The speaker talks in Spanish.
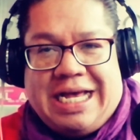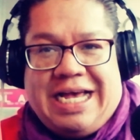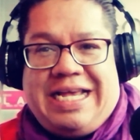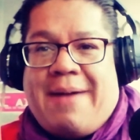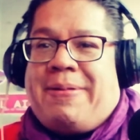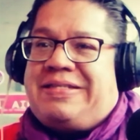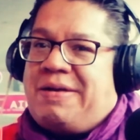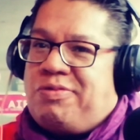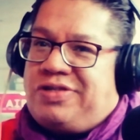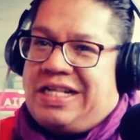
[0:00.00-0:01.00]
Eh, ya
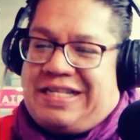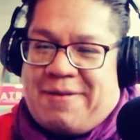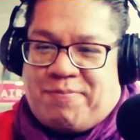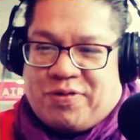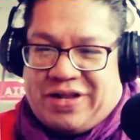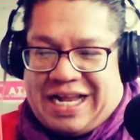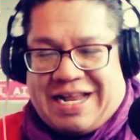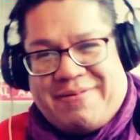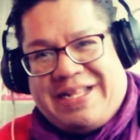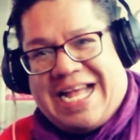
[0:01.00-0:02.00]
pasamos el tiempo de la
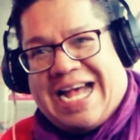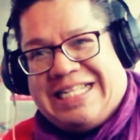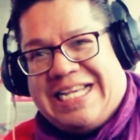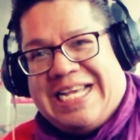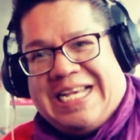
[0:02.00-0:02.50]
Navidad,